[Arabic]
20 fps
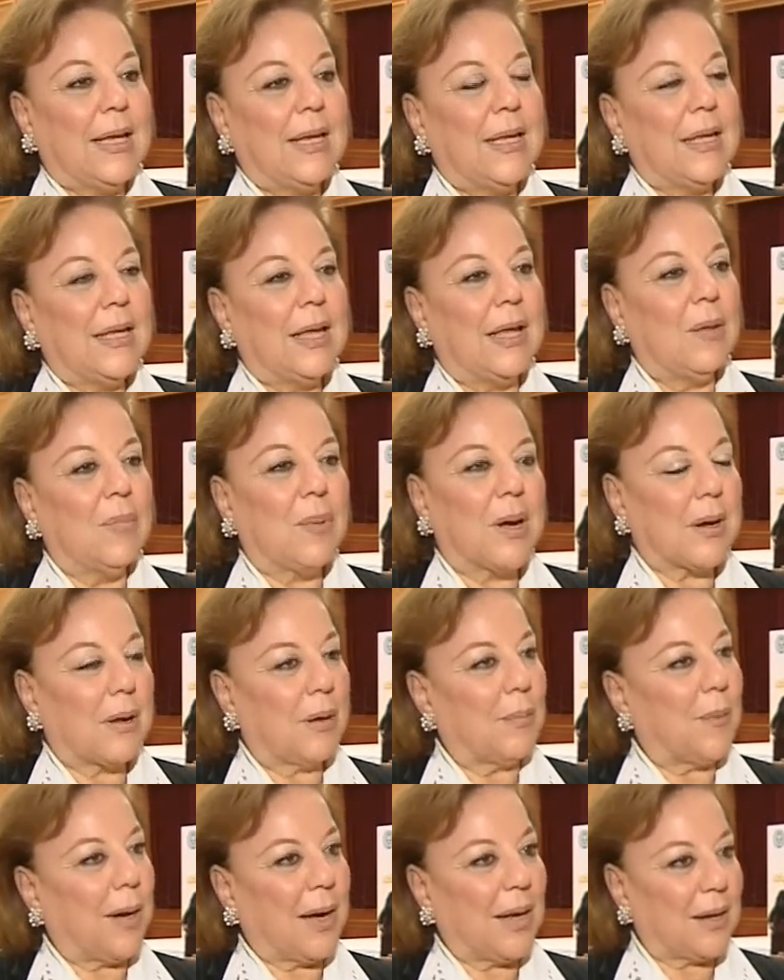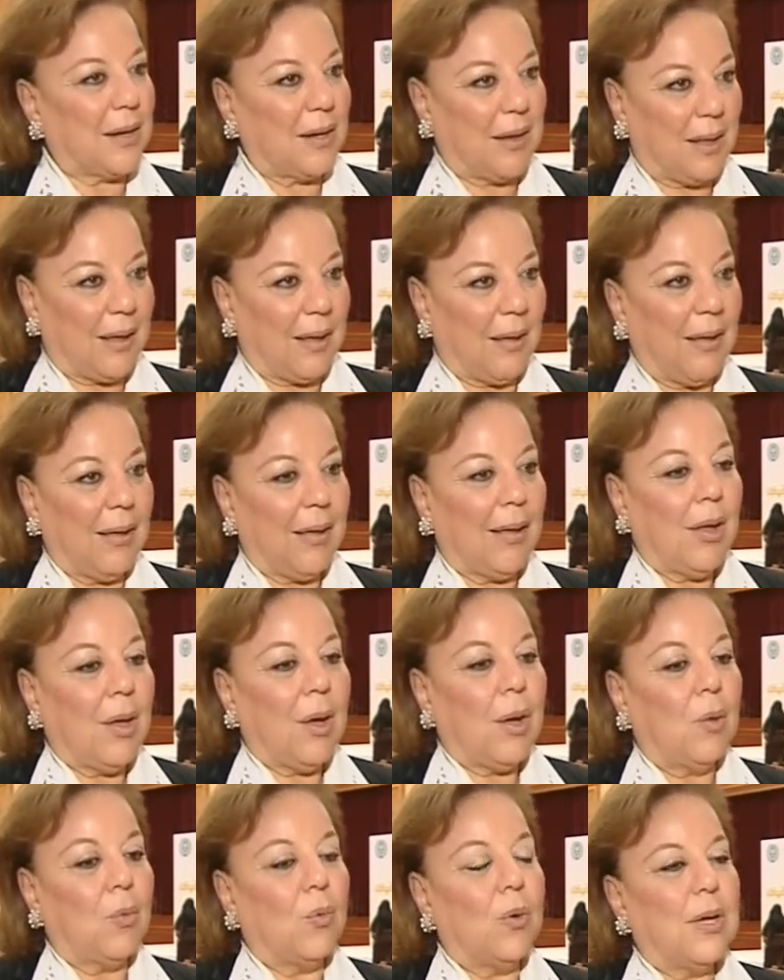للمراه البحرينيه
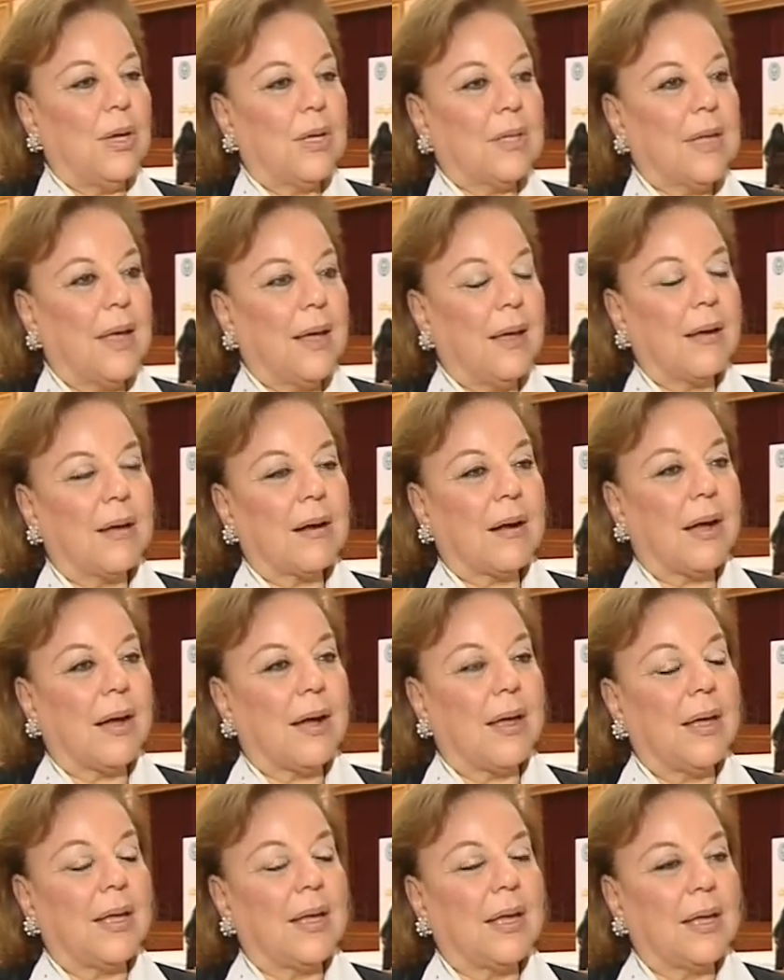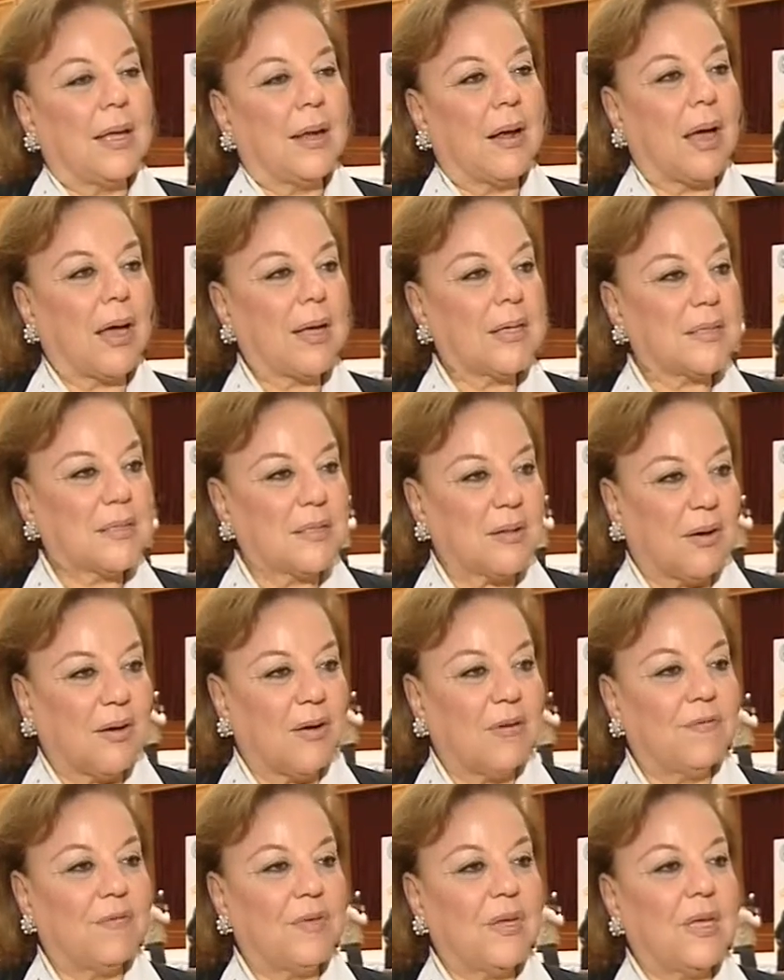وده آه،
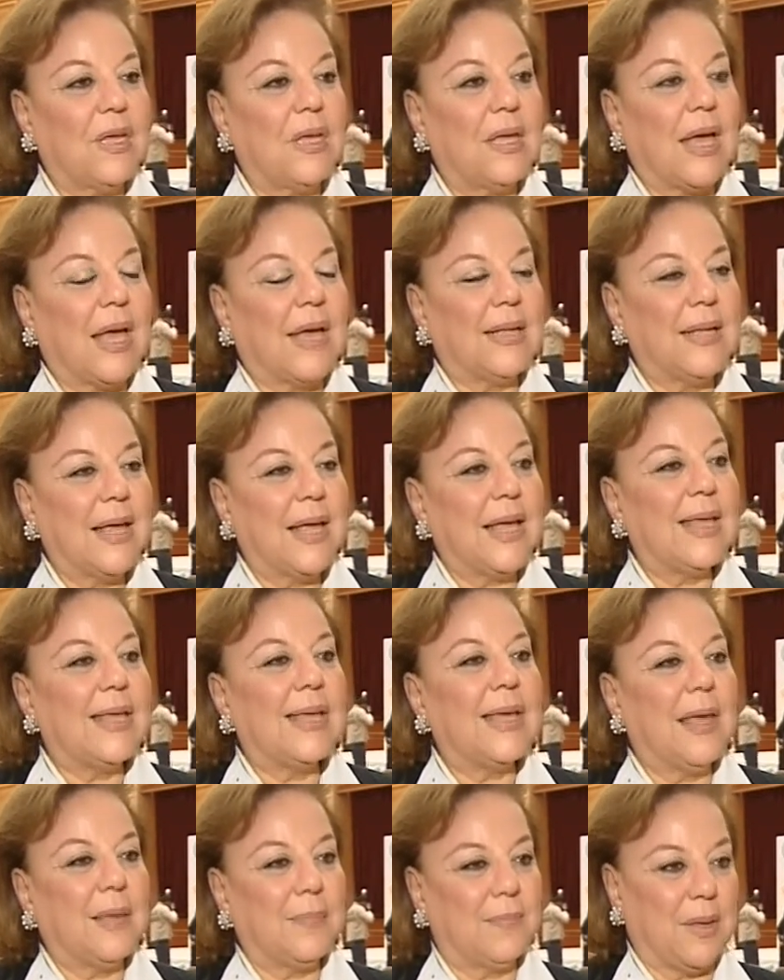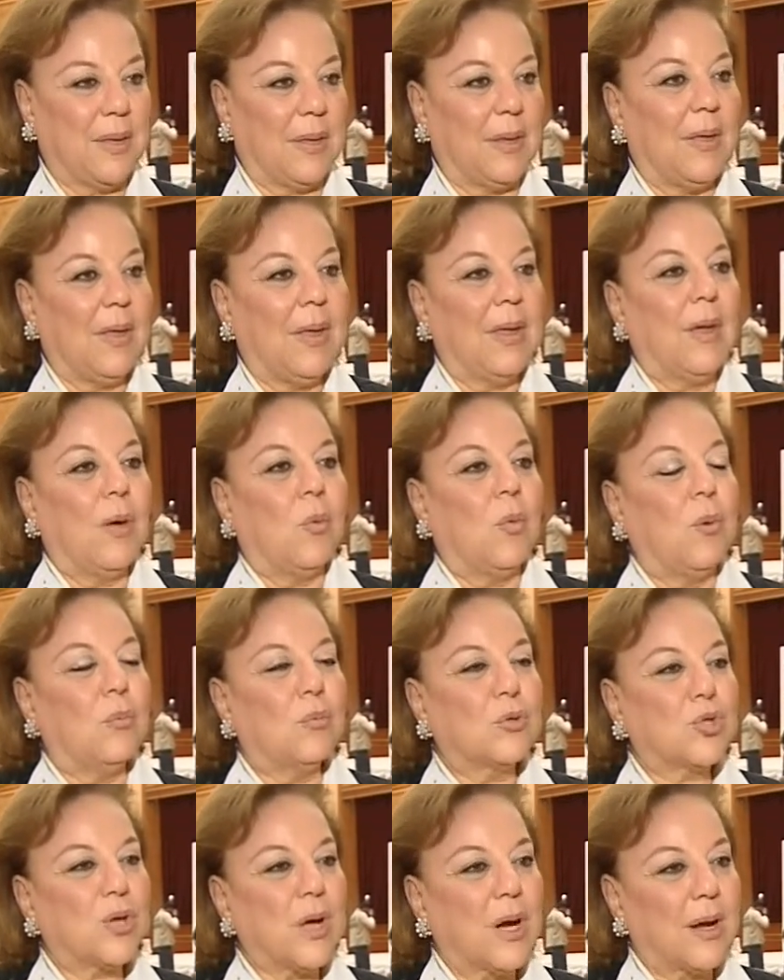لاحظناه في أداء إيجابي
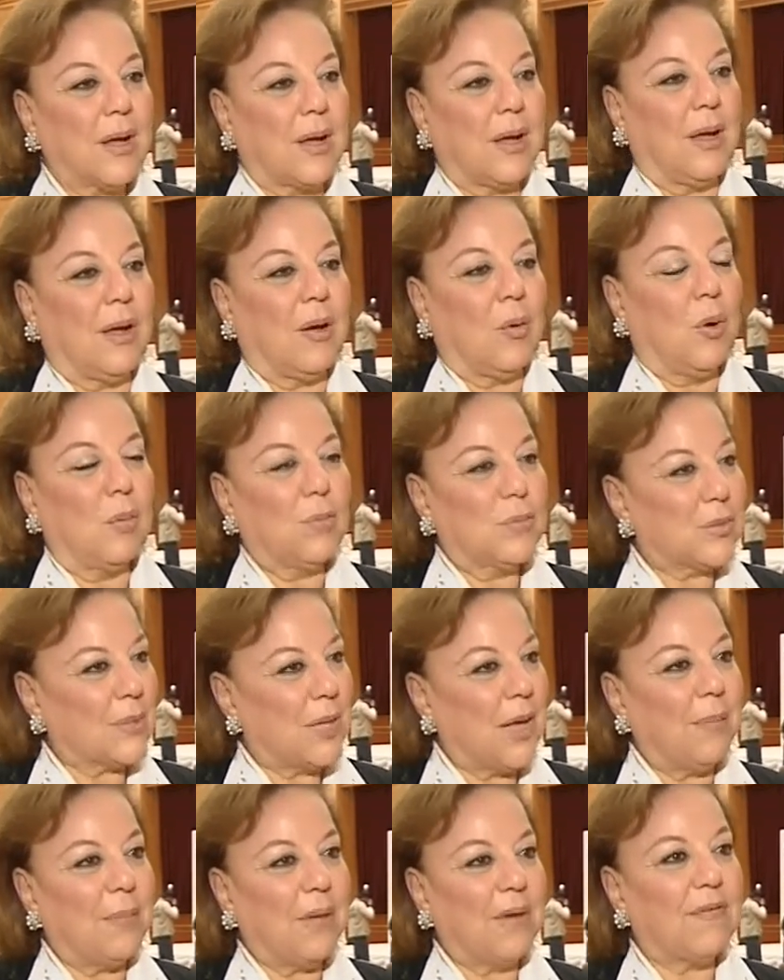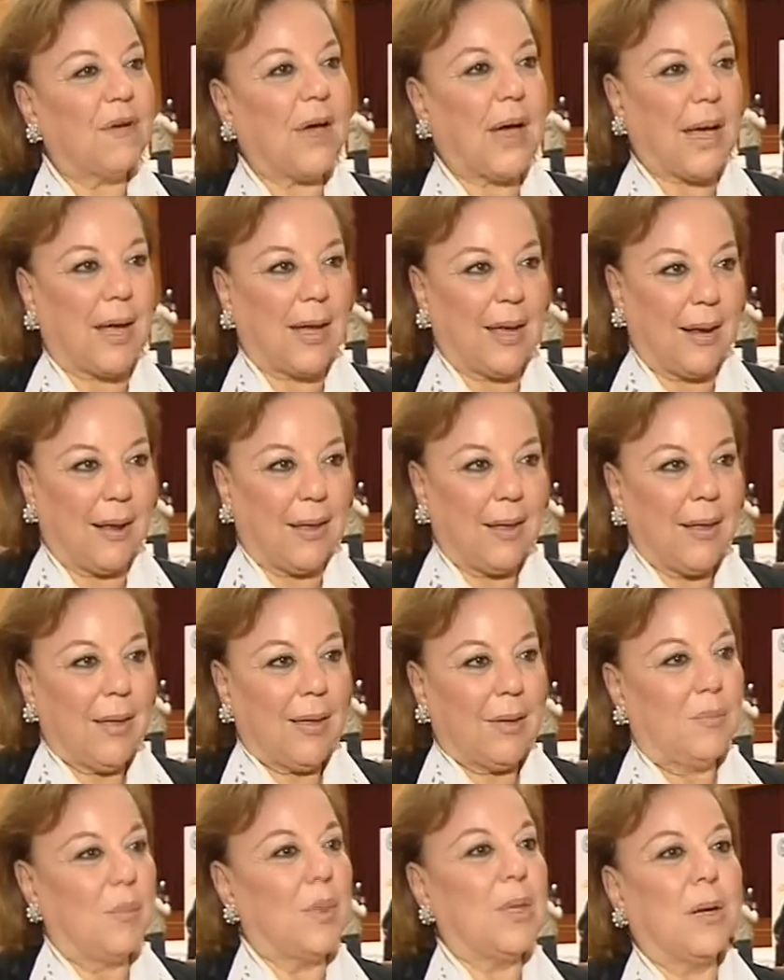ومشاركة ومساهمة فعالة
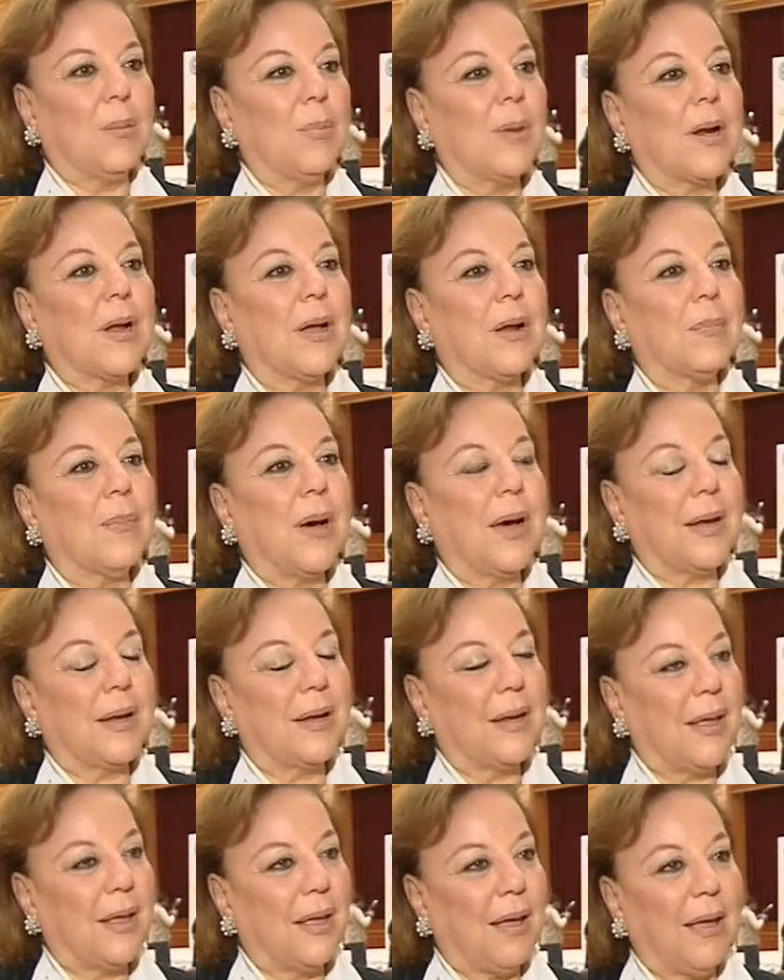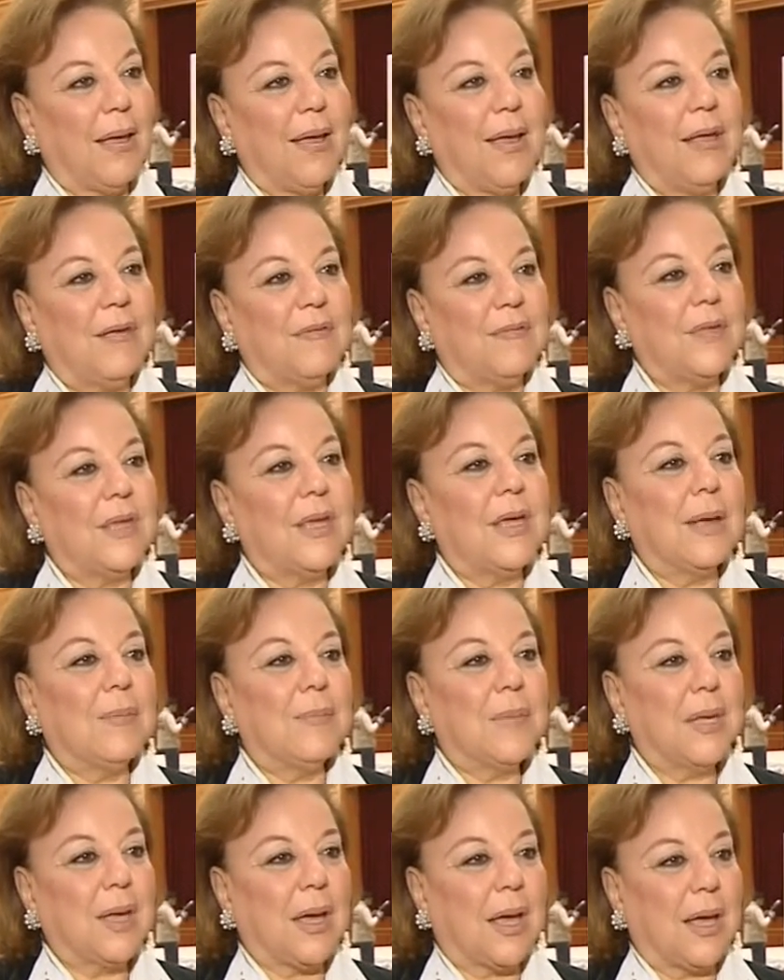من المرأة البحرينية في
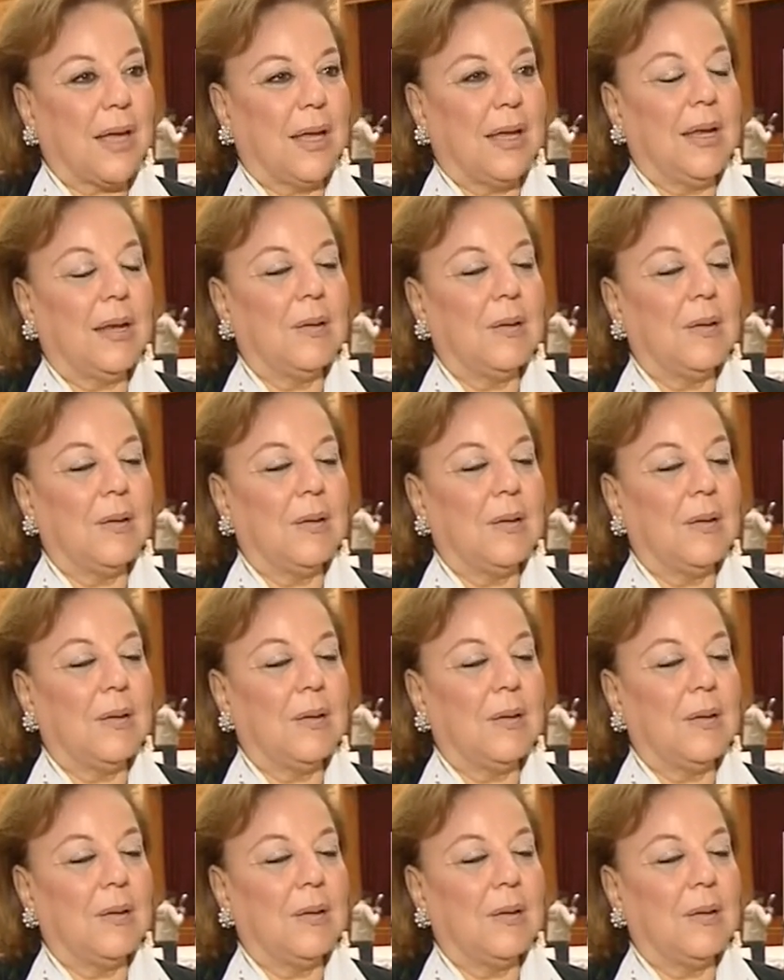جميع